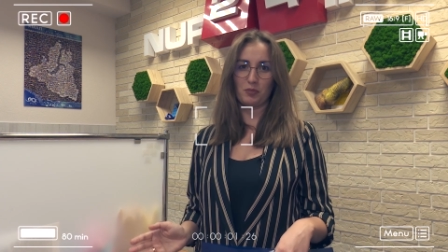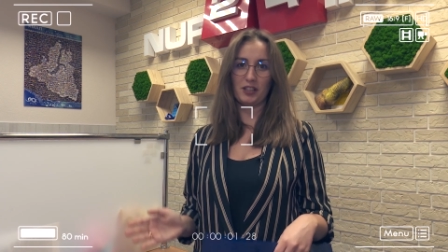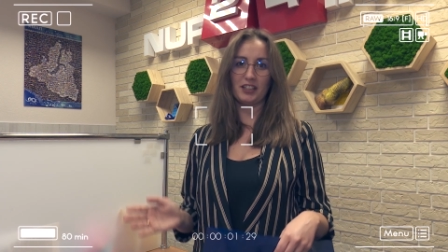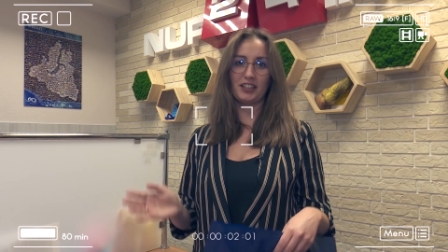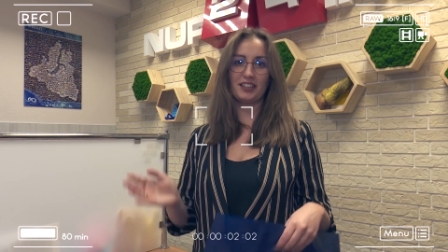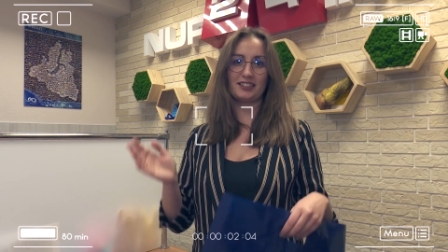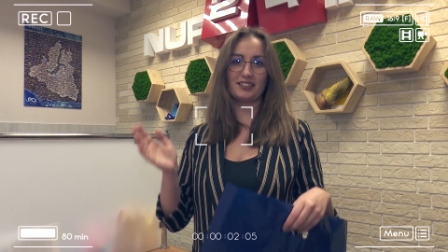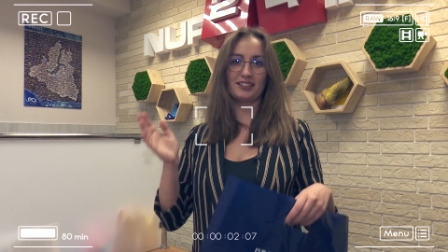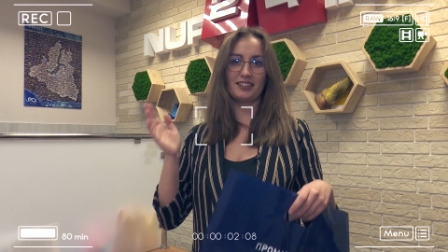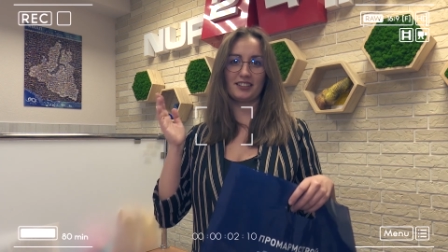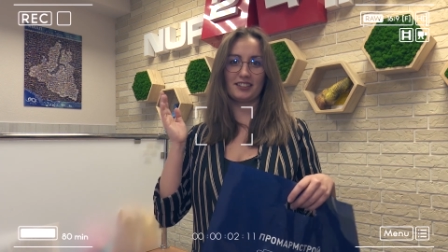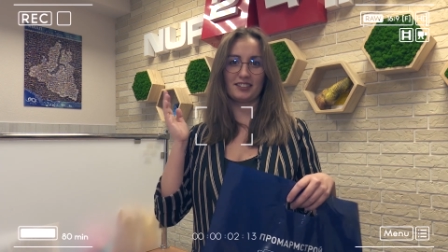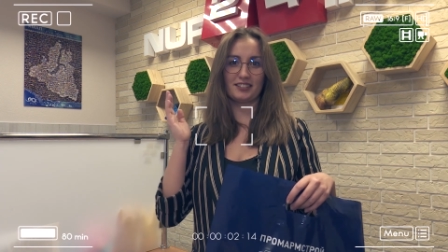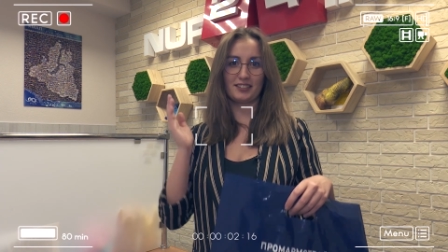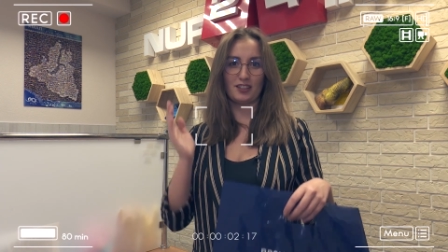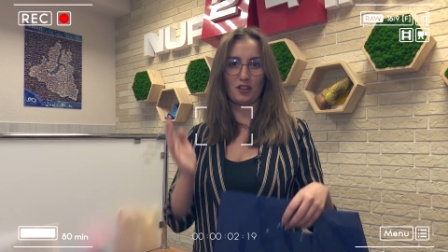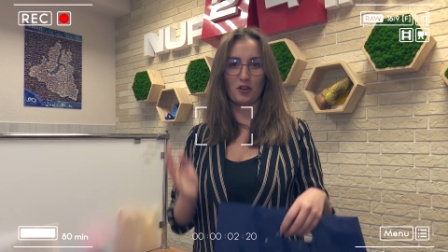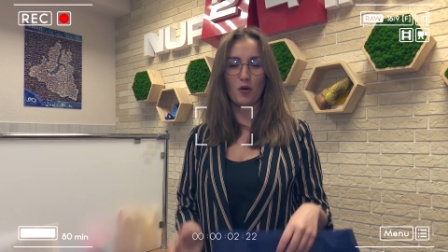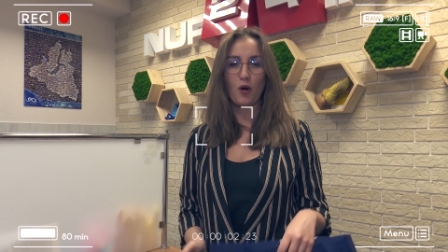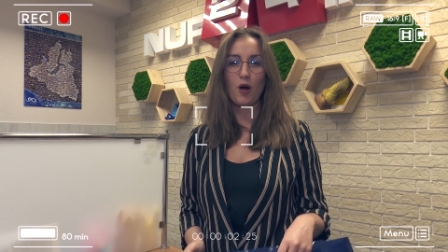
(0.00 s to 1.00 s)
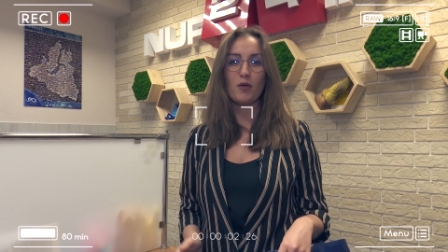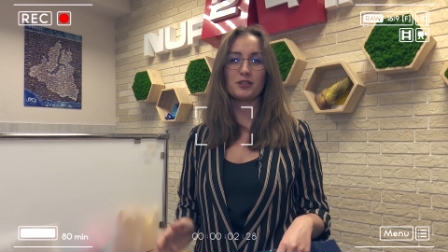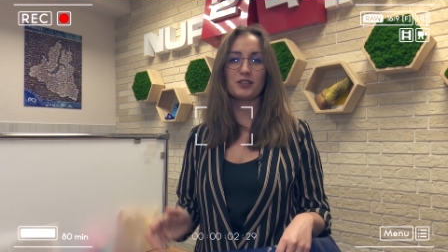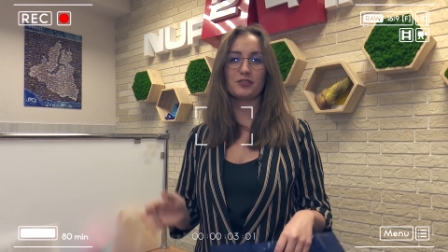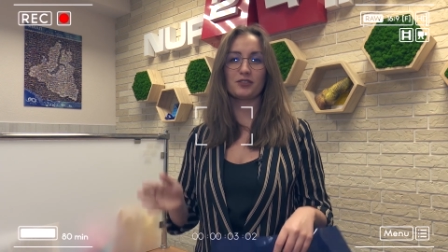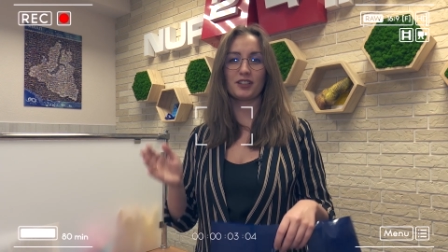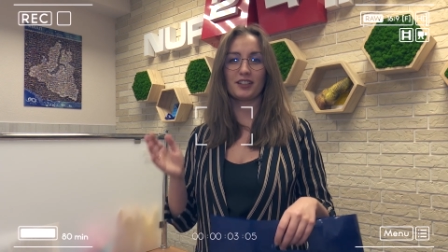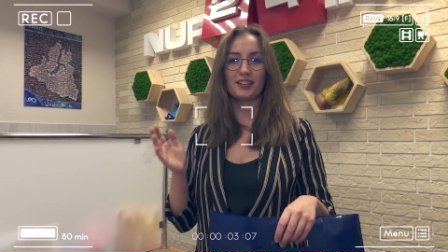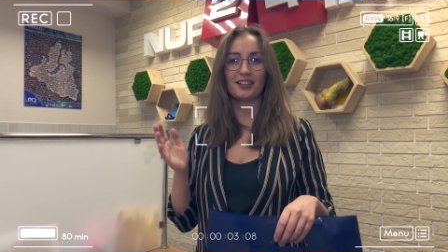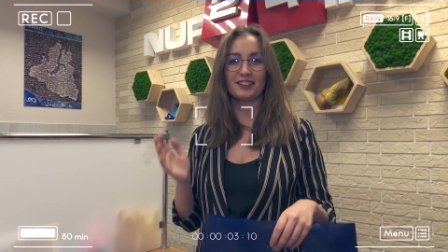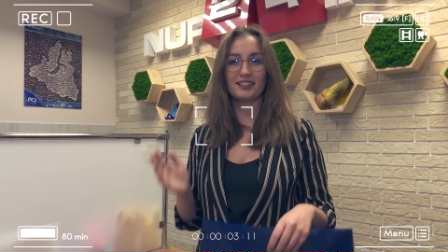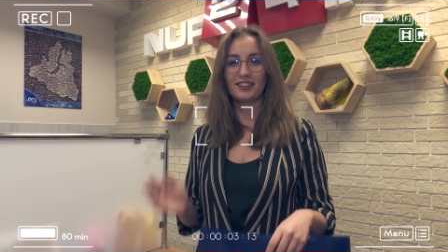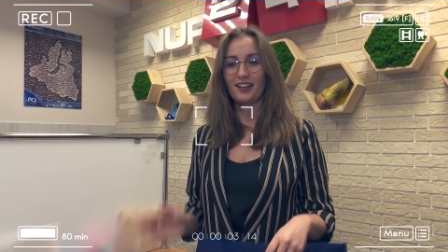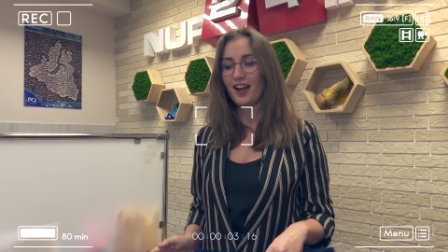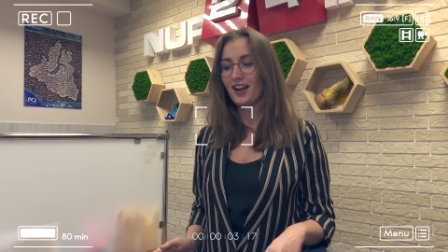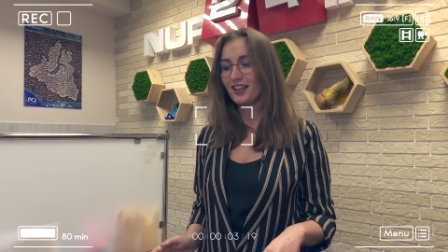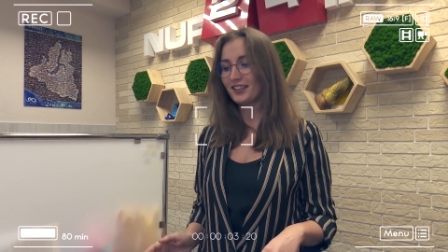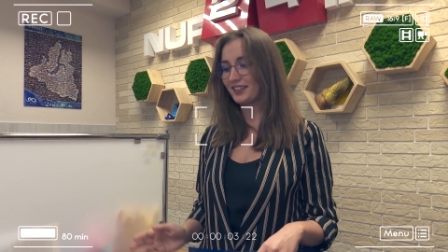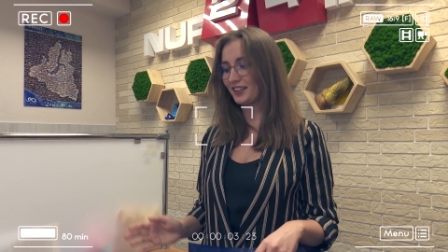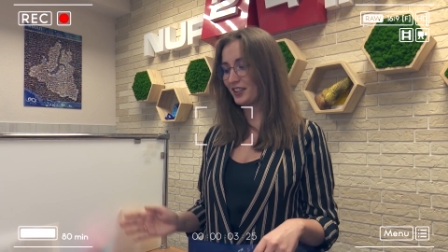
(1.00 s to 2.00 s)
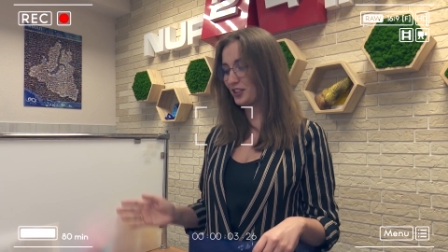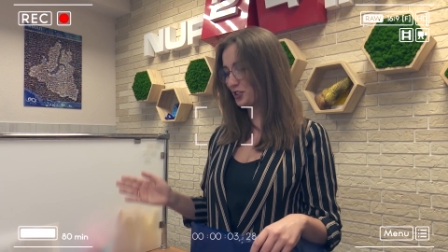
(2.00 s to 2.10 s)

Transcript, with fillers: полезные знакомства и контракты, а